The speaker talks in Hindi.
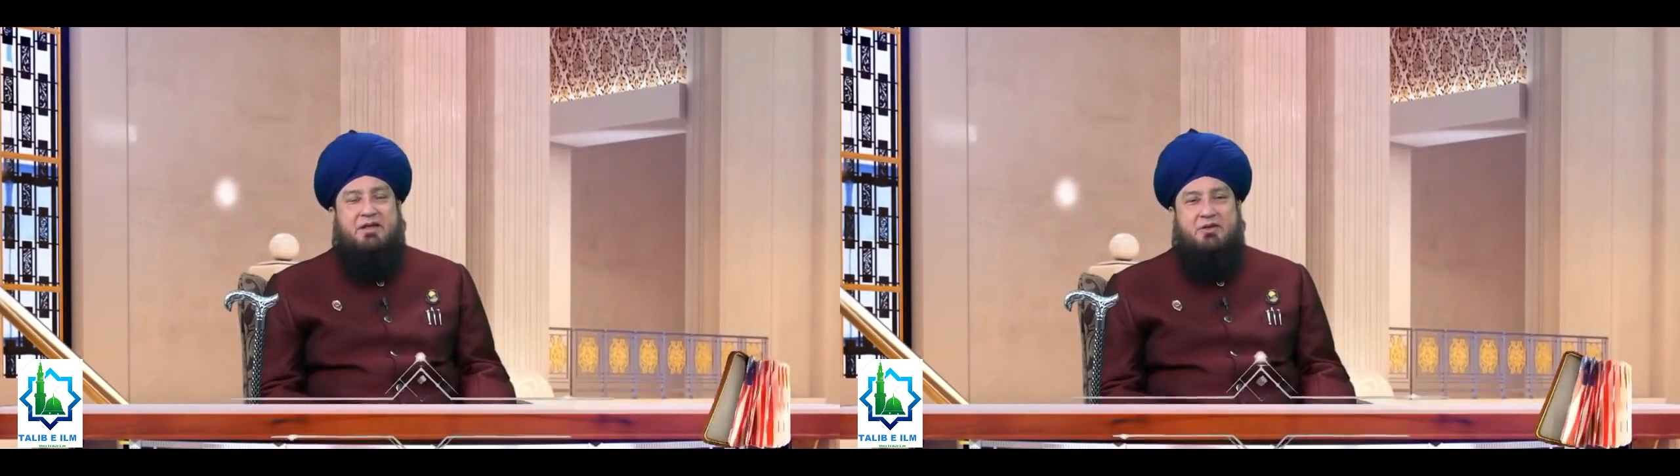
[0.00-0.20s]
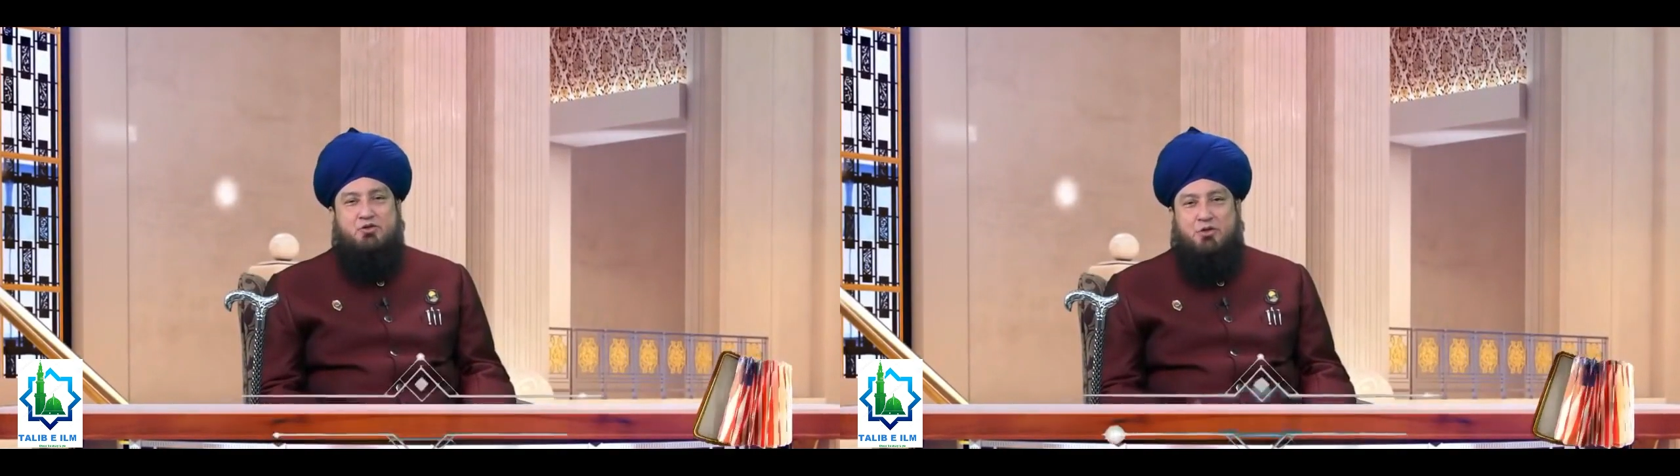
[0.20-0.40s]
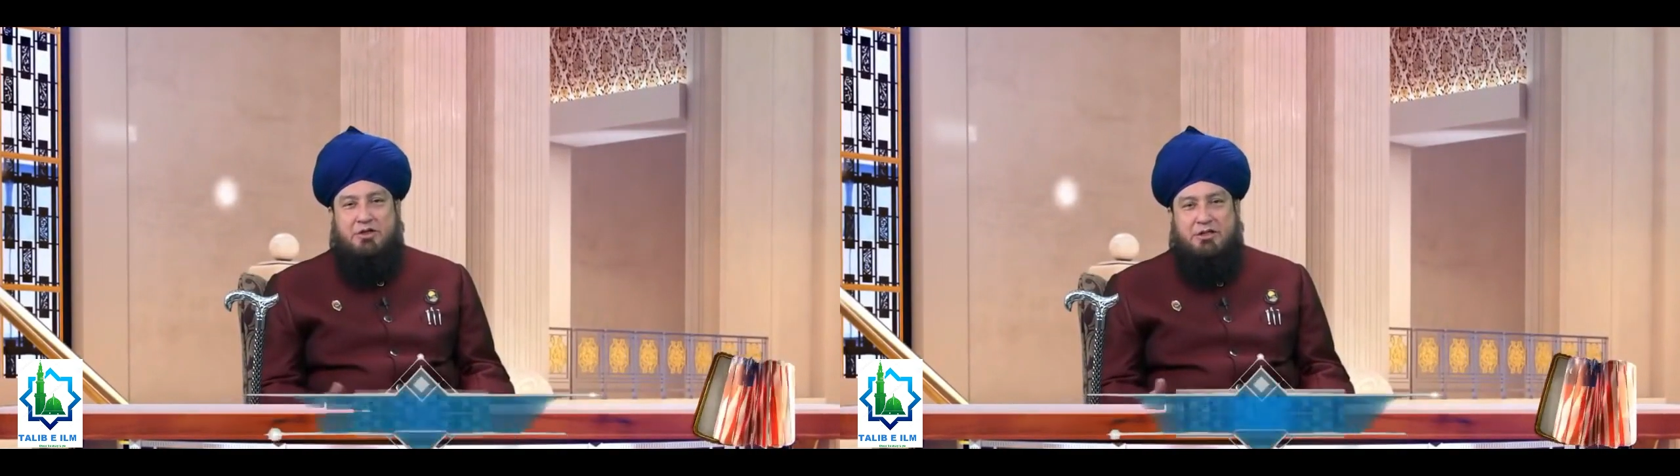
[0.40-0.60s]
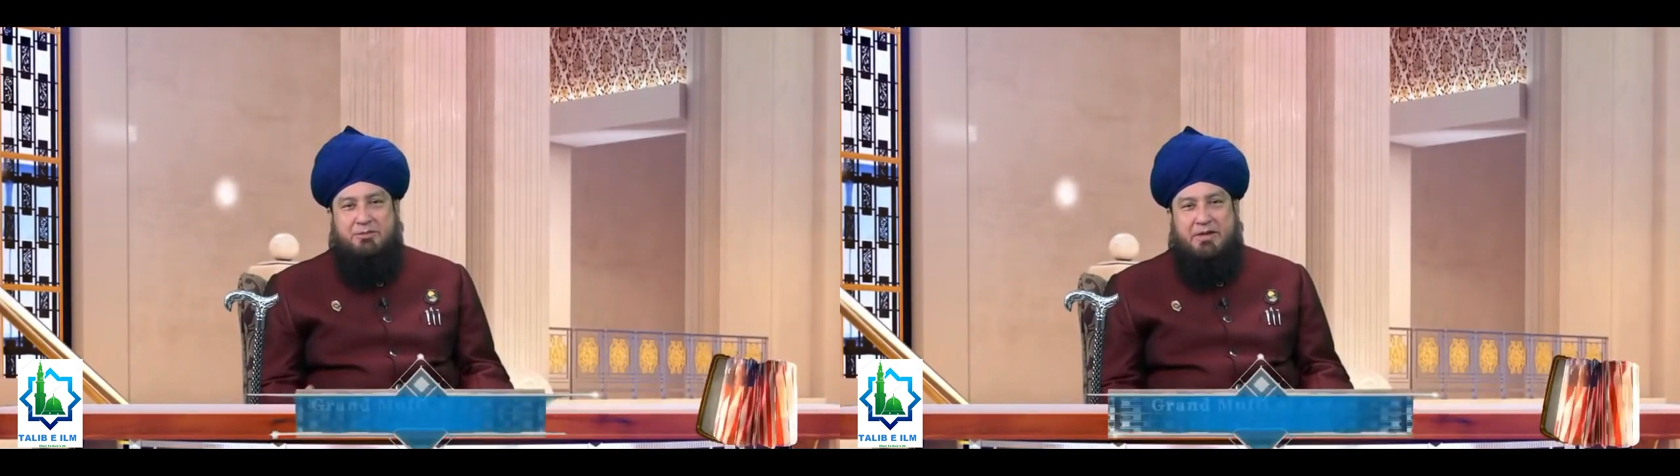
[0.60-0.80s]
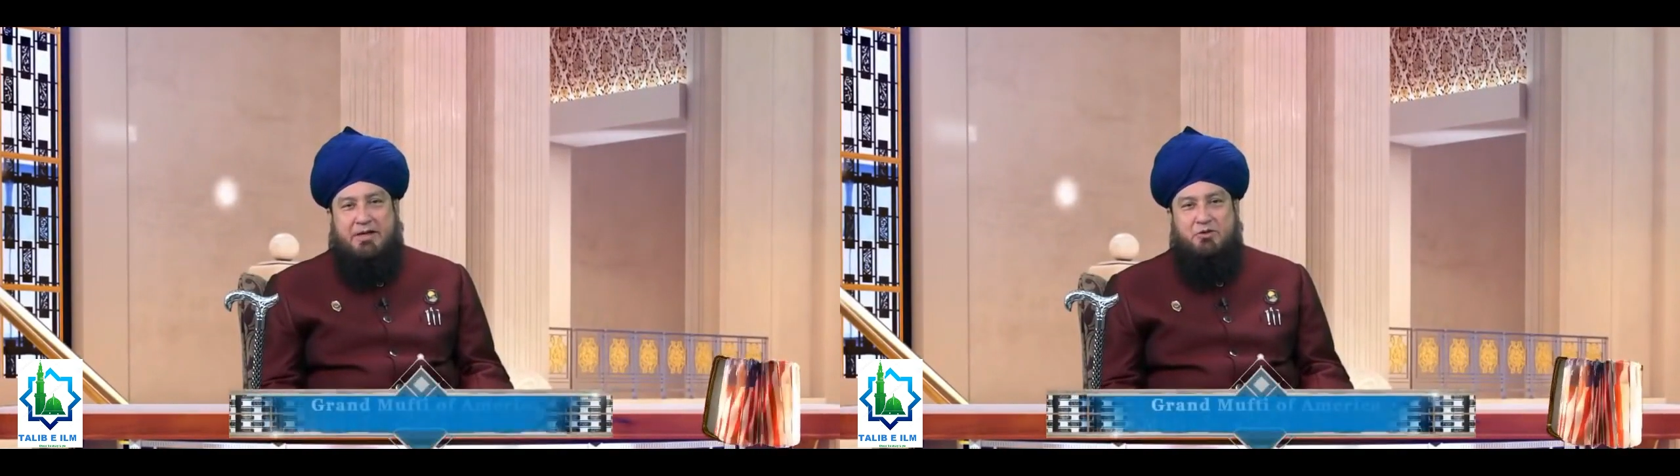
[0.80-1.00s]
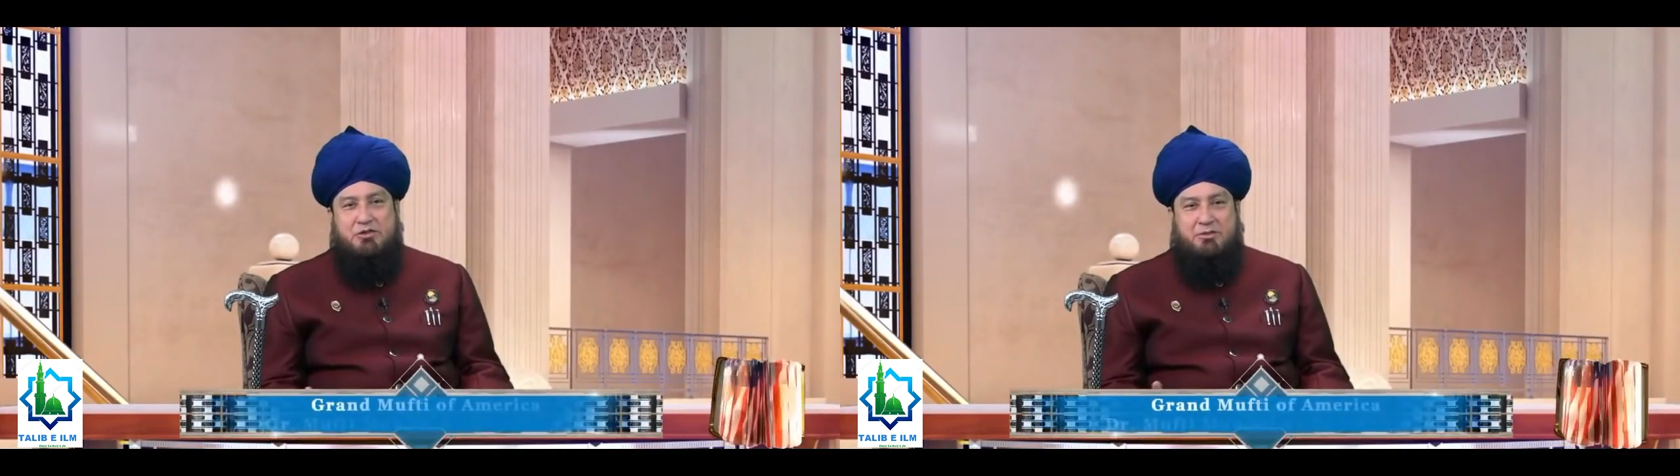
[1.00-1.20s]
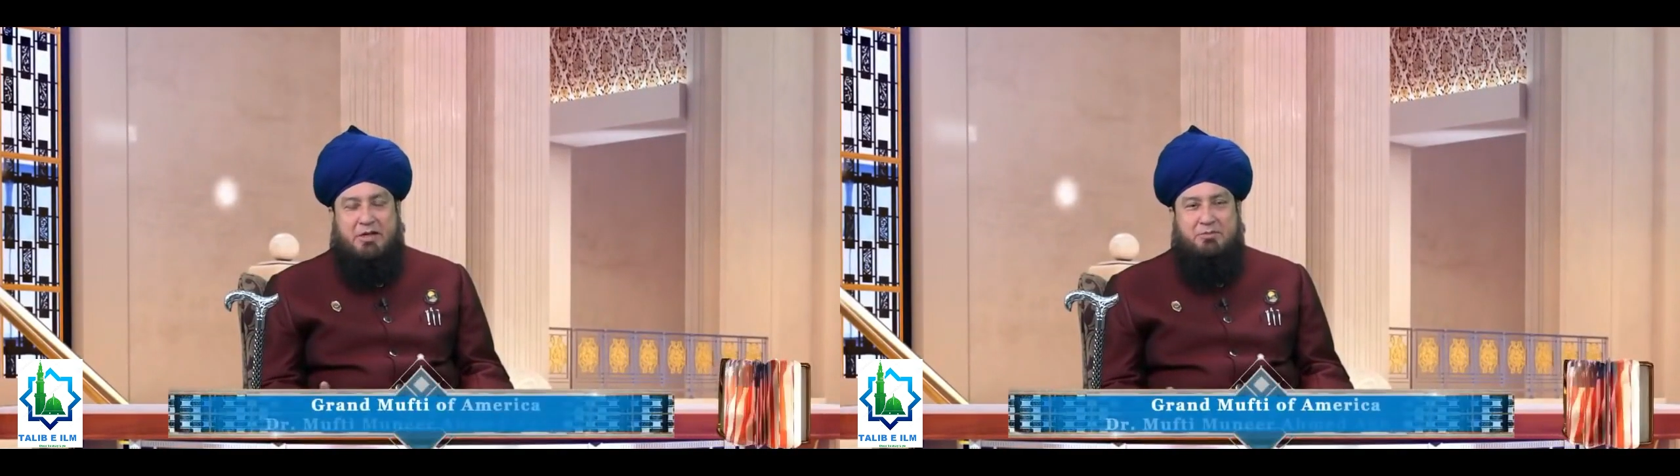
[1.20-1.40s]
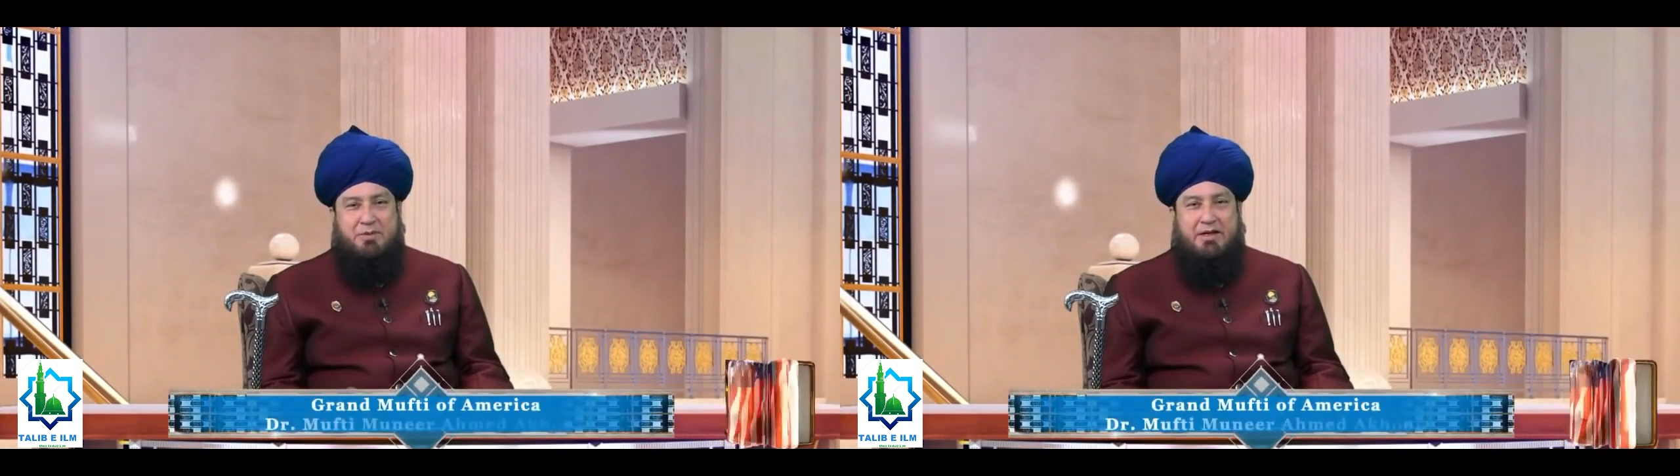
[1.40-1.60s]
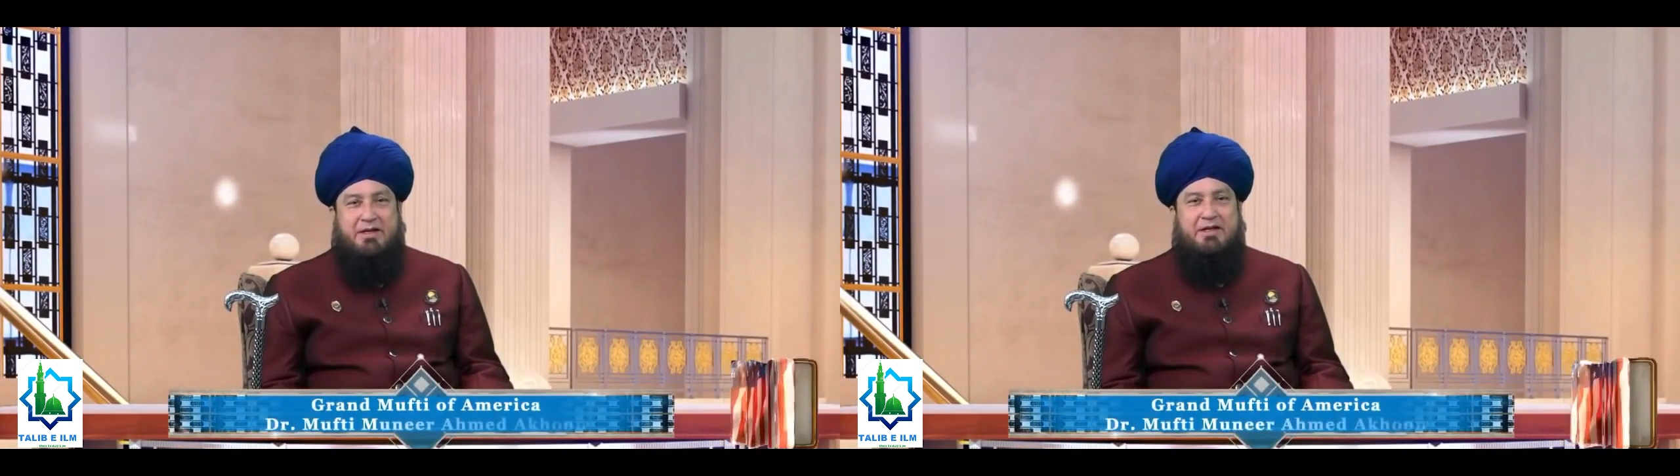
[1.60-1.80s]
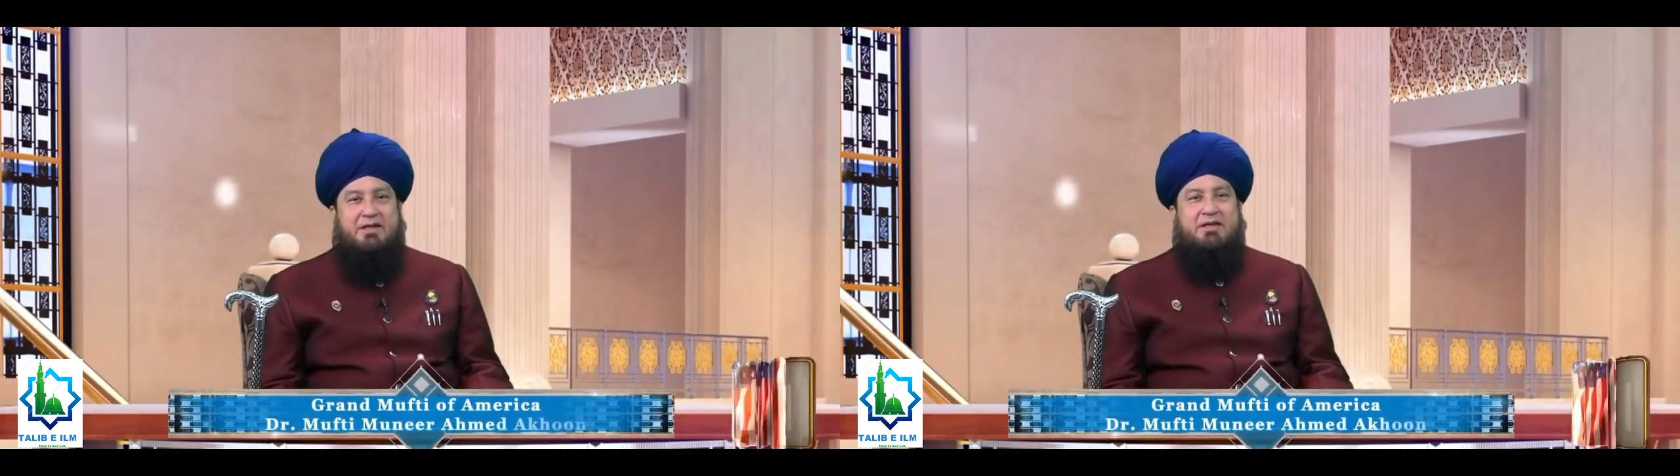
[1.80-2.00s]
यानी सुनतें पढ़ लें उसके बाद पढ़
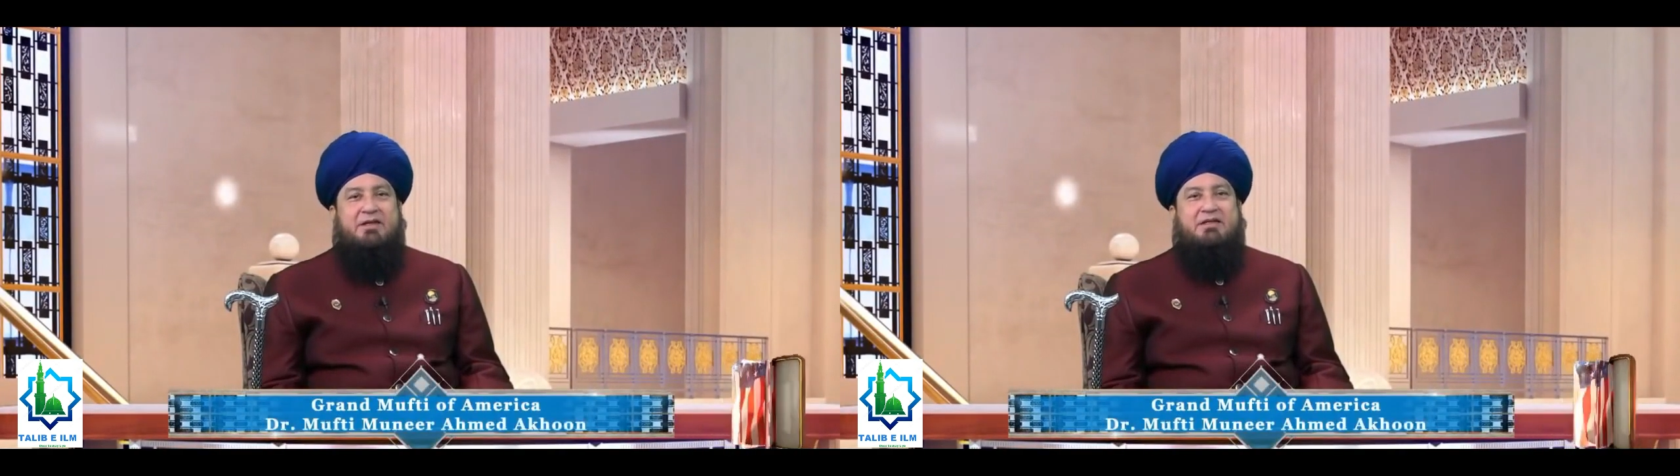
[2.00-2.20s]
लें